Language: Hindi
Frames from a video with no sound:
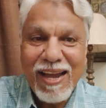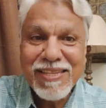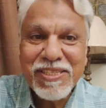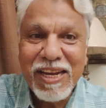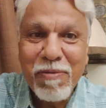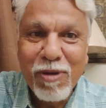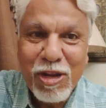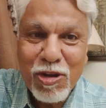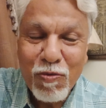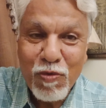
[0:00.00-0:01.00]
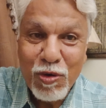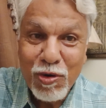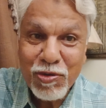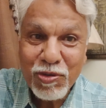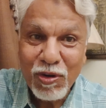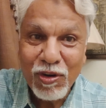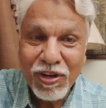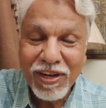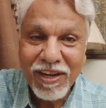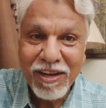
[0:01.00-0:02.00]
असलम व्यूअर्स
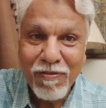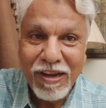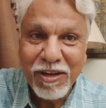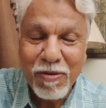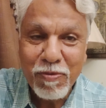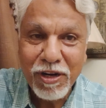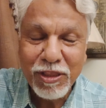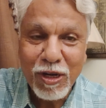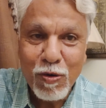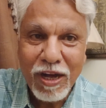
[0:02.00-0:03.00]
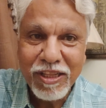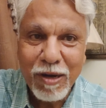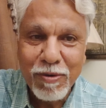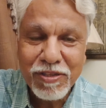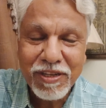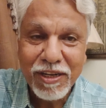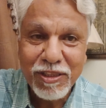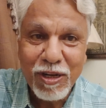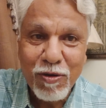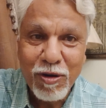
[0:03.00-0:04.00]
और वेलकम uh, करता हूँ आदाबस
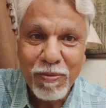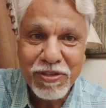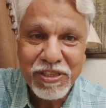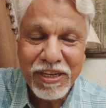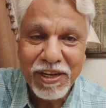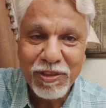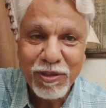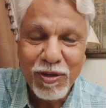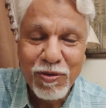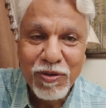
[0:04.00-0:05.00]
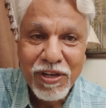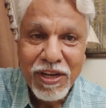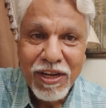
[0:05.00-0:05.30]
करता हूँ नमस्ते करता हूँ